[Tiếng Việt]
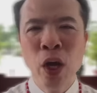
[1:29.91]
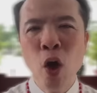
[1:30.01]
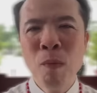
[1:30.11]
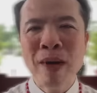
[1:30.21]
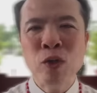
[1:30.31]

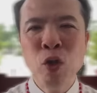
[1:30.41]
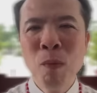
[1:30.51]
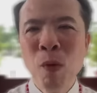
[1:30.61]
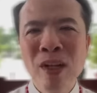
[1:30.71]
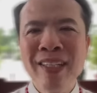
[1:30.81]
Điều mà
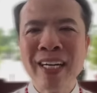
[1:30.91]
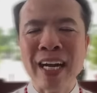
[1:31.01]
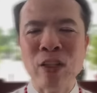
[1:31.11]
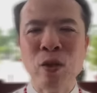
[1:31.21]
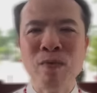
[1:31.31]
Chúa muốn
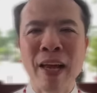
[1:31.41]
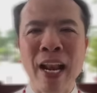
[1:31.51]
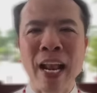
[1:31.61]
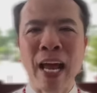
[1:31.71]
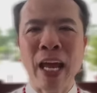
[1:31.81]
tất cả chúng
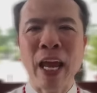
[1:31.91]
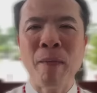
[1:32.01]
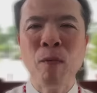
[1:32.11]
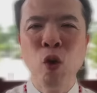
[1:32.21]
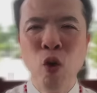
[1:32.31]
ta là anh
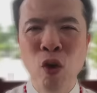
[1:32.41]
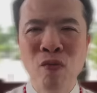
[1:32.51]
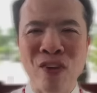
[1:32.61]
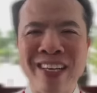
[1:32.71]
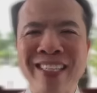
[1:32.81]
em luôn
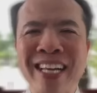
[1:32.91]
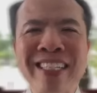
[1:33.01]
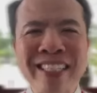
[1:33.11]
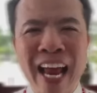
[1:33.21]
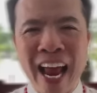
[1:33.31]
luôn phải
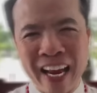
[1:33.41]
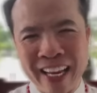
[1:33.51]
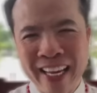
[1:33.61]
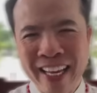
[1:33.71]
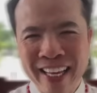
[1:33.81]
sẵn sàng
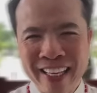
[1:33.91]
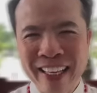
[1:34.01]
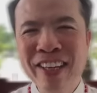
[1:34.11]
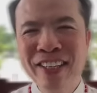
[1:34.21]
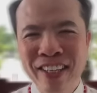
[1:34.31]

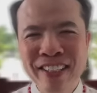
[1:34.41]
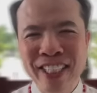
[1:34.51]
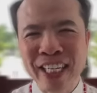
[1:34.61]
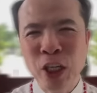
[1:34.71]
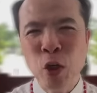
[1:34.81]
như
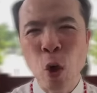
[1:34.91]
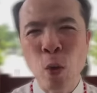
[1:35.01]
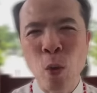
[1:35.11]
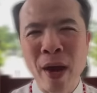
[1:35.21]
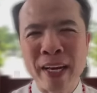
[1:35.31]
những trinh nữ
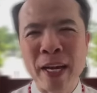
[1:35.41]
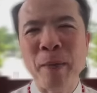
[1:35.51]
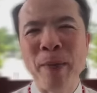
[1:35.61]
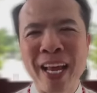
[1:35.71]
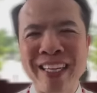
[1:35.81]
khôn ngoan
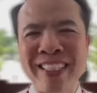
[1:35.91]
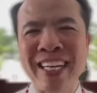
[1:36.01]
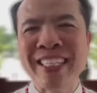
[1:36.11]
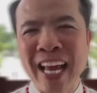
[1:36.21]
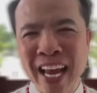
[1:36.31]
cầm đèn
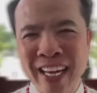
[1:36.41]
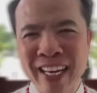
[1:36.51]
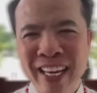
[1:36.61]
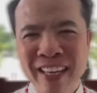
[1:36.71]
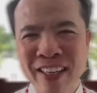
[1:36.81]
cháy sáng
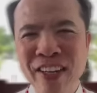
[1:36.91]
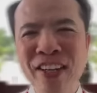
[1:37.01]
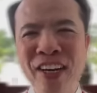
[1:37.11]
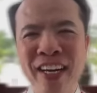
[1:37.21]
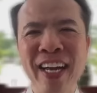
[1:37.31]
như
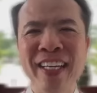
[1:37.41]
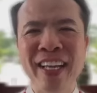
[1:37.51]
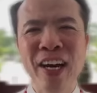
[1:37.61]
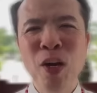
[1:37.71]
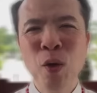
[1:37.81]
những người
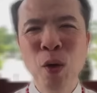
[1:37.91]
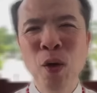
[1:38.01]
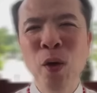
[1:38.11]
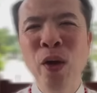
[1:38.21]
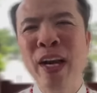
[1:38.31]
đầy tớ
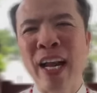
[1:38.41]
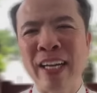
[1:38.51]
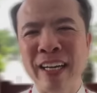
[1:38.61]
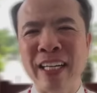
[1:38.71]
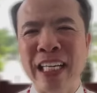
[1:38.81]
luôn luôn
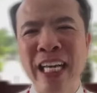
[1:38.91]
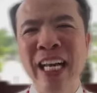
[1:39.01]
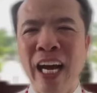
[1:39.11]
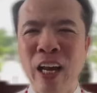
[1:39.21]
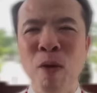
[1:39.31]
là thực
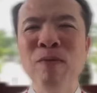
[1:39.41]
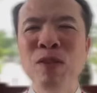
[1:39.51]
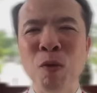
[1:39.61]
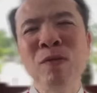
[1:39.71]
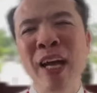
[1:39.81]
thi lời
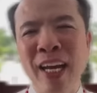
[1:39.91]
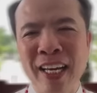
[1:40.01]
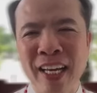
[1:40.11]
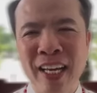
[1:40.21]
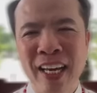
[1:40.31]
ông chủ
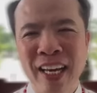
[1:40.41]
dạy